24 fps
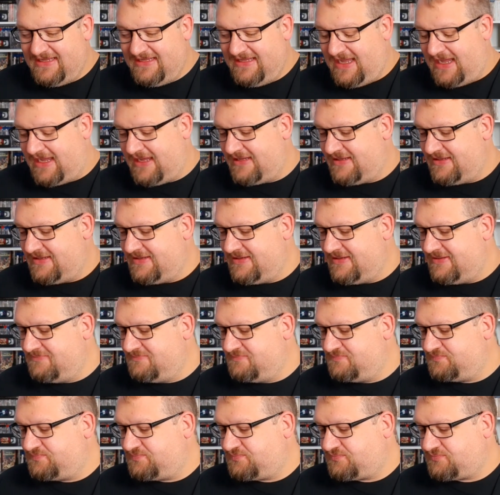ja,
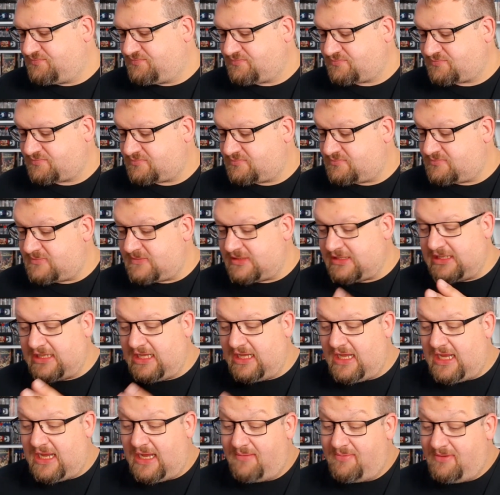ähm,
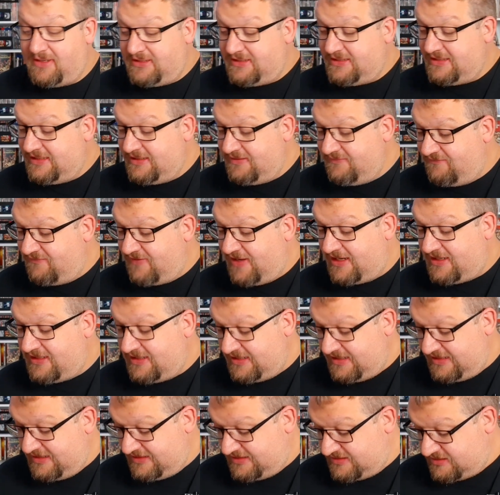aber die
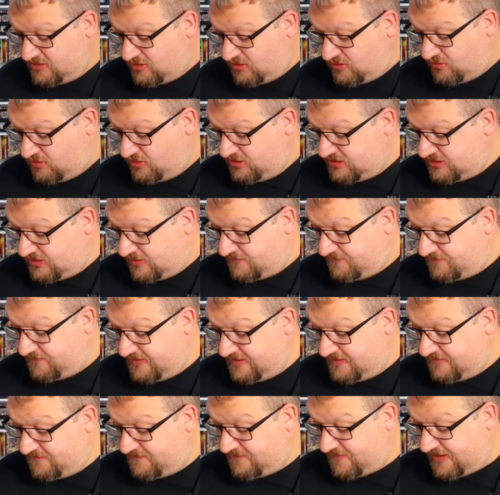werde ich euch auf
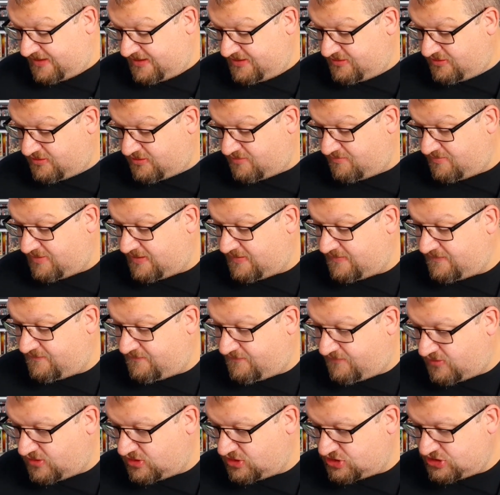jeden Fall nochmal
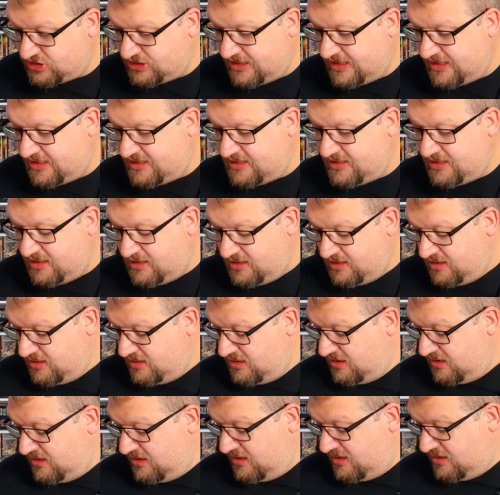vorstellen.
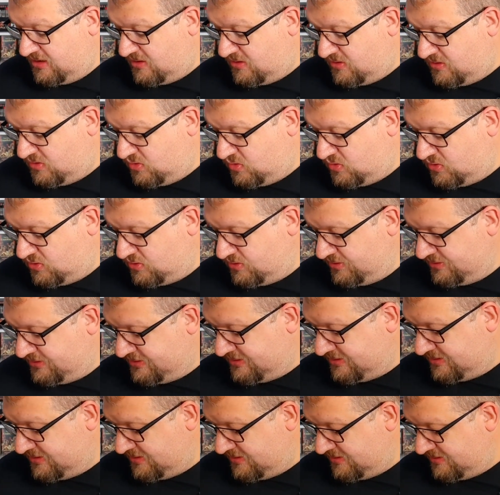
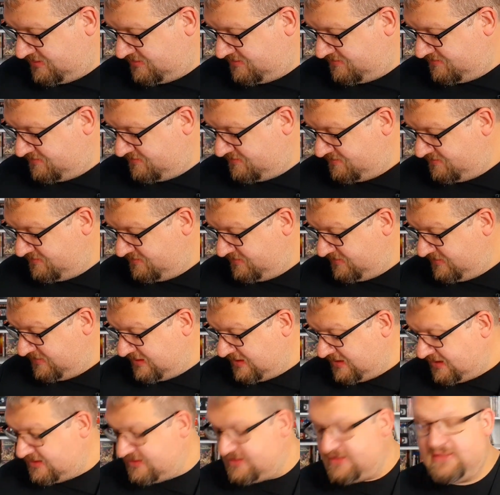Und ähm,
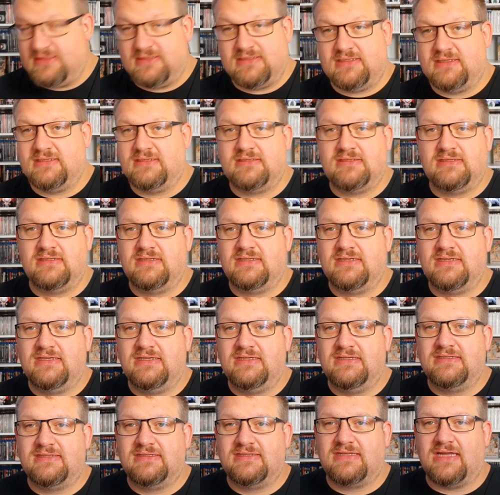ja, es ist ein
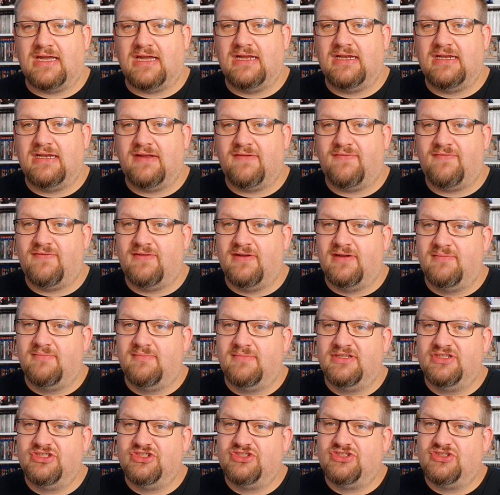Riesenteil. Der
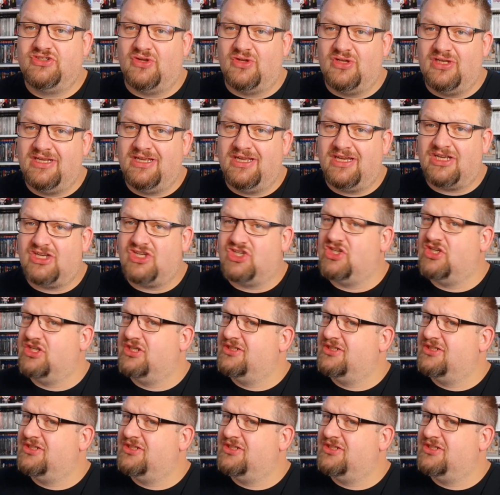Film soll ja